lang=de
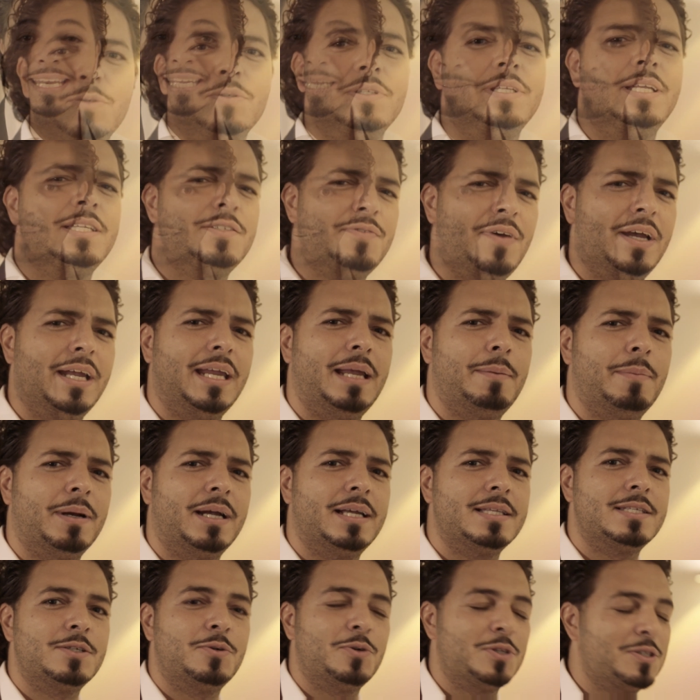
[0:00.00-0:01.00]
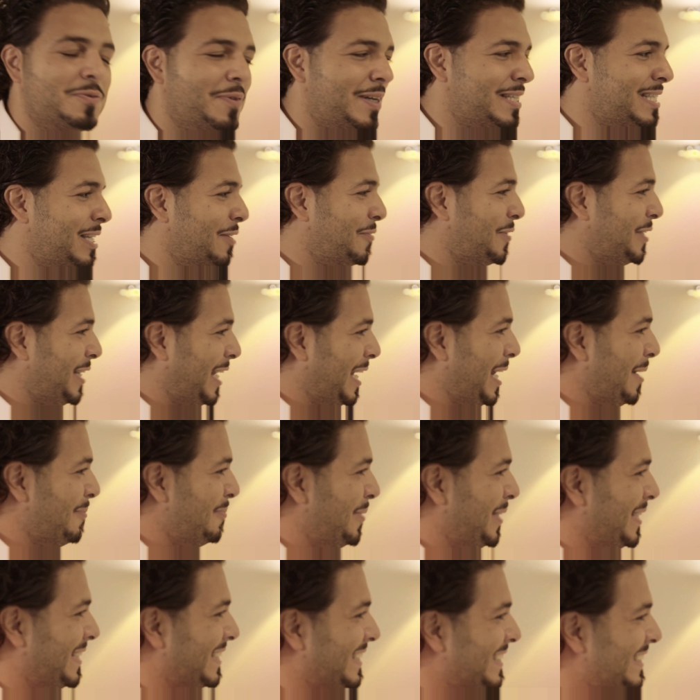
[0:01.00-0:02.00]
Und jetzt frage ich einmal ganz kurz, was darf ich denn
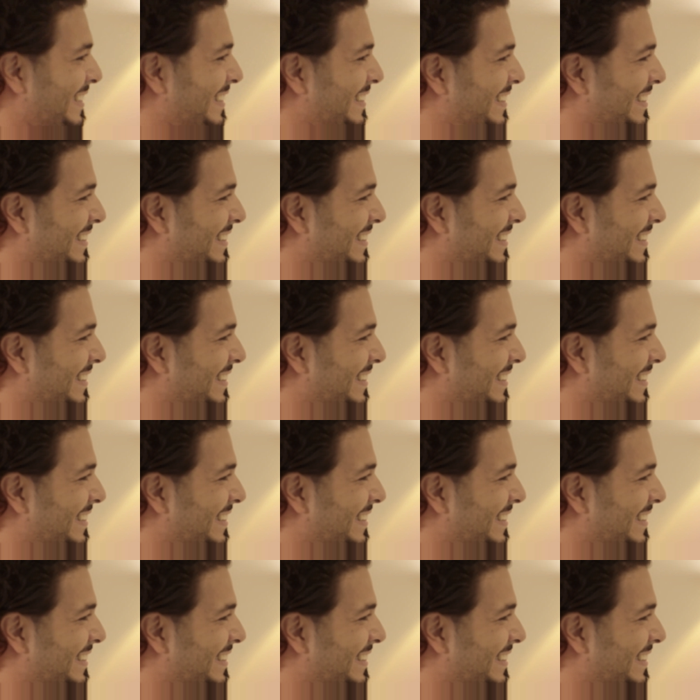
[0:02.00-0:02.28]
anbieten?